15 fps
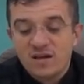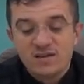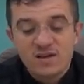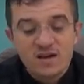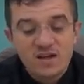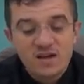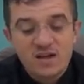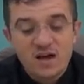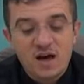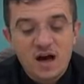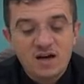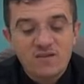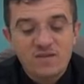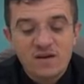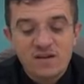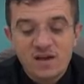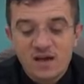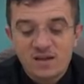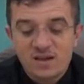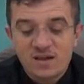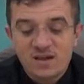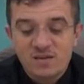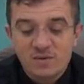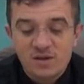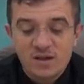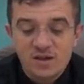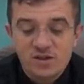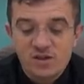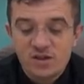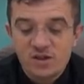tariki hak ve hidayete
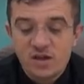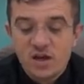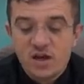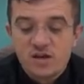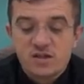girmeleri için